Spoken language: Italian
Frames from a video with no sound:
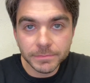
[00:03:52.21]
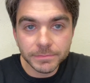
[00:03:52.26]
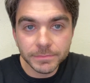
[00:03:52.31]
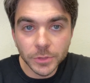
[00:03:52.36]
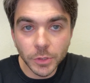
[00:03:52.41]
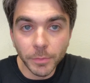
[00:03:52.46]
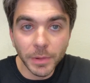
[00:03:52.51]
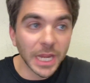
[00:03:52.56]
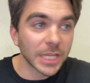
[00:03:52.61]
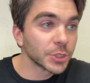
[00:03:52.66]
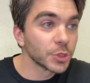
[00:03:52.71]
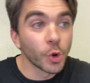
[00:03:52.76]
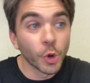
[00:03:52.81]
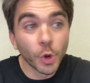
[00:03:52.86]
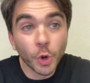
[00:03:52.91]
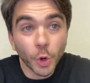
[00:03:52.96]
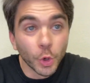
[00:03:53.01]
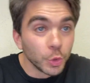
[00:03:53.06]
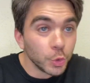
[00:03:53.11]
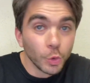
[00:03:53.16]
Non me la sono
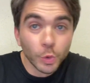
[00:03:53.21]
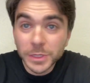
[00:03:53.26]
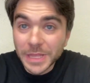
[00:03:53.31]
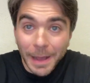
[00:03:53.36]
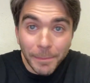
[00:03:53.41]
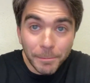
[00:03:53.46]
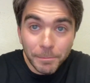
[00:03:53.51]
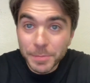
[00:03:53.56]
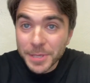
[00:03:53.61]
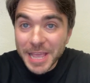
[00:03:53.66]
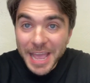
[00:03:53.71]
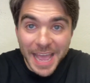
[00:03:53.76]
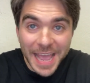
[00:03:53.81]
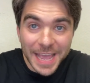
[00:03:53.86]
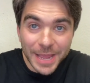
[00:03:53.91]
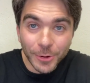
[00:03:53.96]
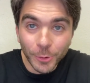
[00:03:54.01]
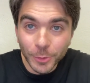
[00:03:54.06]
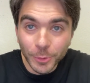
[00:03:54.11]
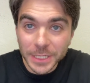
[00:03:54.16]
goduta
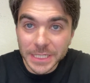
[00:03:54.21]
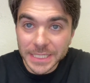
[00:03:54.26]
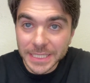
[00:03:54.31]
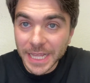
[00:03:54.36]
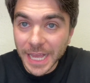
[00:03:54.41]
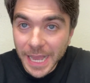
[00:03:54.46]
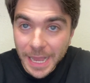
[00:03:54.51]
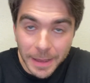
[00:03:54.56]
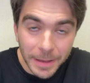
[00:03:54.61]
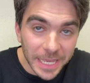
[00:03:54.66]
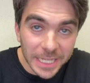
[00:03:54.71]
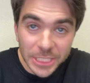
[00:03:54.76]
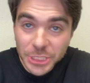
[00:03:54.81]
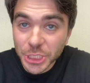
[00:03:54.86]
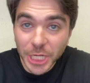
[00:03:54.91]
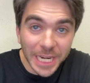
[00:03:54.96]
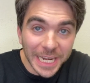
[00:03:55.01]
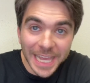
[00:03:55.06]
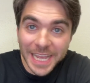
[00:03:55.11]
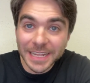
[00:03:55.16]
appieno questa
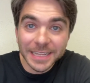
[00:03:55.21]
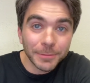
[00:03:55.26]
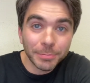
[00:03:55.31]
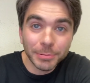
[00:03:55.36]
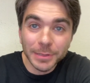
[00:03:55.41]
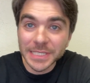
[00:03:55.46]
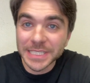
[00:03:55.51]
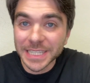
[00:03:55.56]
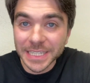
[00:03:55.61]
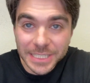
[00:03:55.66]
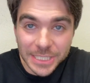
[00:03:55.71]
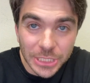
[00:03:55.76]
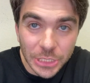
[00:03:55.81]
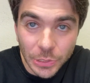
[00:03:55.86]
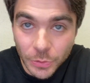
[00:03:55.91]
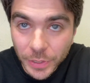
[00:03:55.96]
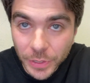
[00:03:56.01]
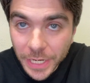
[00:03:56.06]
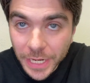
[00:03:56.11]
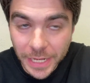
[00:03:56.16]
eccellente
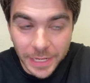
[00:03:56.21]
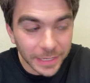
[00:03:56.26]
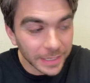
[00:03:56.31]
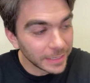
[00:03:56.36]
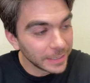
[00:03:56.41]
prestazione.